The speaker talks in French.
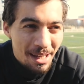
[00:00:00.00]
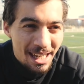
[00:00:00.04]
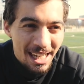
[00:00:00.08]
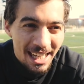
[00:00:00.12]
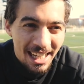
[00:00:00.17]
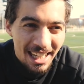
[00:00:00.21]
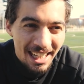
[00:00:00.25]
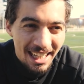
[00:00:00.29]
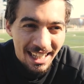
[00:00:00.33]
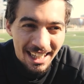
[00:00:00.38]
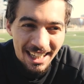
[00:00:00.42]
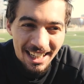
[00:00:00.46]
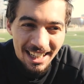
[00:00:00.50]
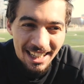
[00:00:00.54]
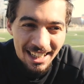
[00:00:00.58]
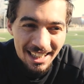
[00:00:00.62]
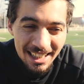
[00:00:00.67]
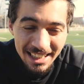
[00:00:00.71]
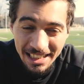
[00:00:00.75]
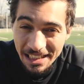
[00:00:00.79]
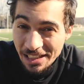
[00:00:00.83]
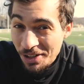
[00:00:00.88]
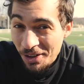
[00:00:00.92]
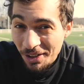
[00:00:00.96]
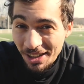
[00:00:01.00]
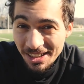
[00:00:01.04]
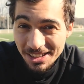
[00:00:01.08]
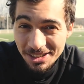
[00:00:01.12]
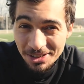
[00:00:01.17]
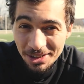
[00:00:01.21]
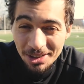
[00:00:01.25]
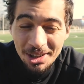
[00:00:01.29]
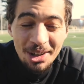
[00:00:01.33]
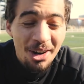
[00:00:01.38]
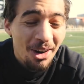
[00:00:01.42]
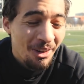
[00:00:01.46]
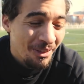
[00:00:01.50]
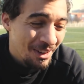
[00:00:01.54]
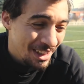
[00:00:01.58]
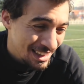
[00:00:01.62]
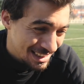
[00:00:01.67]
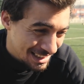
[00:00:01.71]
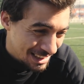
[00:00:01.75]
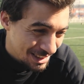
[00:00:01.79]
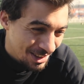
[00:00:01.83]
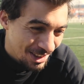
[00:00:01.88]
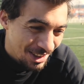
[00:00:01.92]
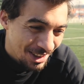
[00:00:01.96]
mais il en reste deux. En vrai,
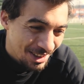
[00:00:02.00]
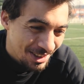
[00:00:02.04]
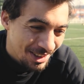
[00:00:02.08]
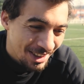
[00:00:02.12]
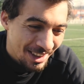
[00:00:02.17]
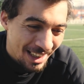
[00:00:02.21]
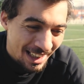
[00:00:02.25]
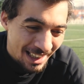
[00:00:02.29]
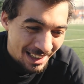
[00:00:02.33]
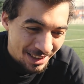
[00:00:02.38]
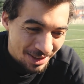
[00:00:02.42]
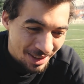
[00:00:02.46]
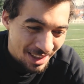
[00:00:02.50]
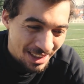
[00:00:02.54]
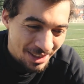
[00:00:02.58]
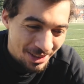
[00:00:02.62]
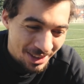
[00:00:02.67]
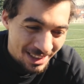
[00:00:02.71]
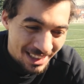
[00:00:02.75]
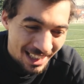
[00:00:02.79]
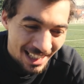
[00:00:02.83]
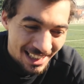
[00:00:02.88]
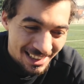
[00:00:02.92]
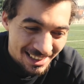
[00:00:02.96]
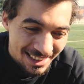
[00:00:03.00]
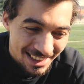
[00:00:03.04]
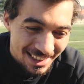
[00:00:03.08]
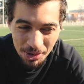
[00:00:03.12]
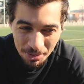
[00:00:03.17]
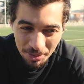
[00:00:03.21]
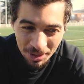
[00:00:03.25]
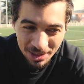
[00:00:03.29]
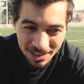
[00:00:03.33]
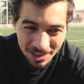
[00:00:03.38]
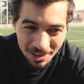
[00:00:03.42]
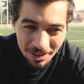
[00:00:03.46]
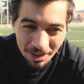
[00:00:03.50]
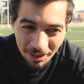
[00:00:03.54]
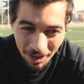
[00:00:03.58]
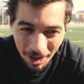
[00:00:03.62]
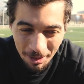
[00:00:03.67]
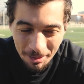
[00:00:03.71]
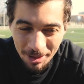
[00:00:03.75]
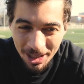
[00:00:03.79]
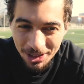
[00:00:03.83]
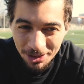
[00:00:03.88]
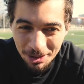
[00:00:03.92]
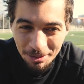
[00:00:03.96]
c'est de, gagner sur les deux qui restent. Je pense que ça va
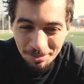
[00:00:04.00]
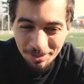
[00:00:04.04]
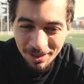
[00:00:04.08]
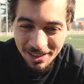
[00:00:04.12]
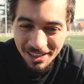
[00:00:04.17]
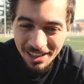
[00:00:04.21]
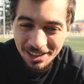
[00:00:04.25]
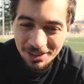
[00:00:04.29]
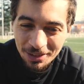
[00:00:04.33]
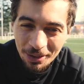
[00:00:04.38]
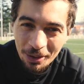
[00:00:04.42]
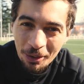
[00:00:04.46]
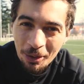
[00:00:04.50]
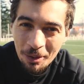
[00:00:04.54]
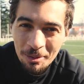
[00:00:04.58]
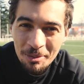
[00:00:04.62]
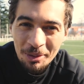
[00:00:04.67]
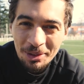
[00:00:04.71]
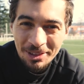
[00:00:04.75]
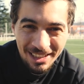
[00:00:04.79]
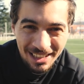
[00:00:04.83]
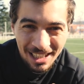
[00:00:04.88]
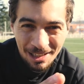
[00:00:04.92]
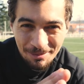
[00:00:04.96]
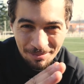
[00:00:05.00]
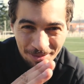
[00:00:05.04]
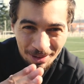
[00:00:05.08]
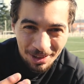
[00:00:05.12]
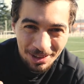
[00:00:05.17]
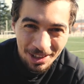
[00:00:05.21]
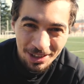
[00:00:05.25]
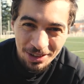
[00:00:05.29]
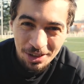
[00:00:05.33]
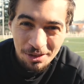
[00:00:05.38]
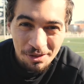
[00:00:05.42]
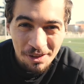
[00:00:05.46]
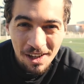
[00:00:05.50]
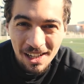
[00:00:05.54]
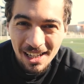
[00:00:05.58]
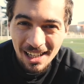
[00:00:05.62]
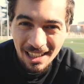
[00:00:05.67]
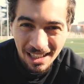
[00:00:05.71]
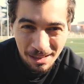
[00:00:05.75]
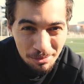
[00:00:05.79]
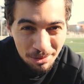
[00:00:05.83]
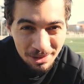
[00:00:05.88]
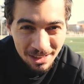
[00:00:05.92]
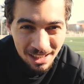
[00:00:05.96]
vraiment être compliqué de remonter la pente et de faire la
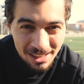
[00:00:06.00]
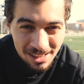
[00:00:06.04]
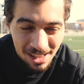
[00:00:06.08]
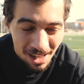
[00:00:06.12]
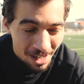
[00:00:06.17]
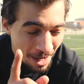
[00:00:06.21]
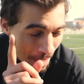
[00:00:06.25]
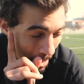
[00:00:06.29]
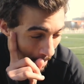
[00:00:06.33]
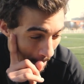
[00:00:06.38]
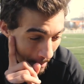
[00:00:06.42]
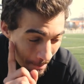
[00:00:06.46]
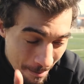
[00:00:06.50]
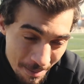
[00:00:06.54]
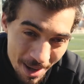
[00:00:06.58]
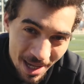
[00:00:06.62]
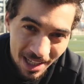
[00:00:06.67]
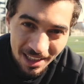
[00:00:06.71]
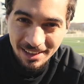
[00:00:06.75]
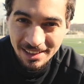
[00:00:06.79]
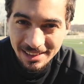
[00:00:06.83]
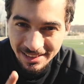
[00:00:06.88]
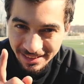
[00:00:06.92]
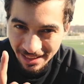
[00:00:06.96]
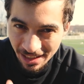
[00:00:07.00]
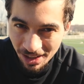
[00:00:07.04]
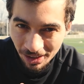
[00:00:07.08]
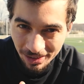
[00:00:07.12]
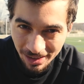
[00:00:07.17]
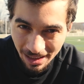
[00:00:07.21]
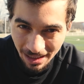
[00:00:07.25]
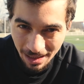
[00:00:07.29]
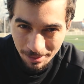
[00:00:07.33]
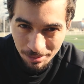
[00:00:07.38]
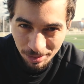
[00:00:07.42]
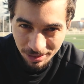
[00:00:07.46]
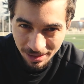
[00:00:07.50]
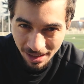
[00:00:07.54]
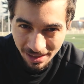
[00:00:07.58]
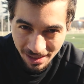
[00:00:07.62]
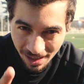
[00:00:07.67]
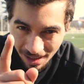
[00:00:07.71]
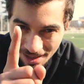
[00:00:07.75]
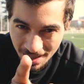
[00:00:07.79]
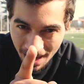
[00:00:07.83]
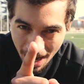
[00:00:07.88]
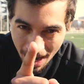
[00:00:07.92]
remontada. Mais c'est l'heure de la remontada.